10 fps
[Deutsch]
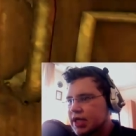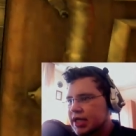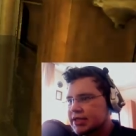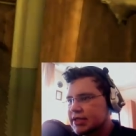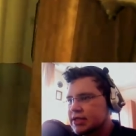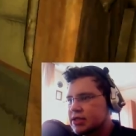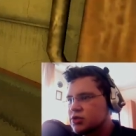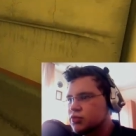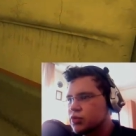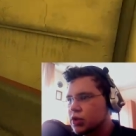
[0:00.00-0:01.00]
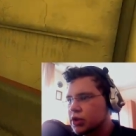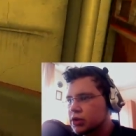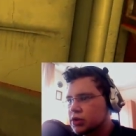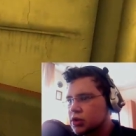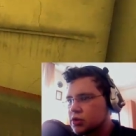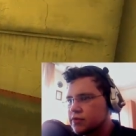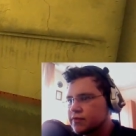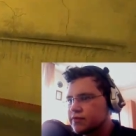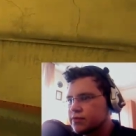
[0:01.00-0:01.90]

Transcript: Hat sich diese Tür äh, auf...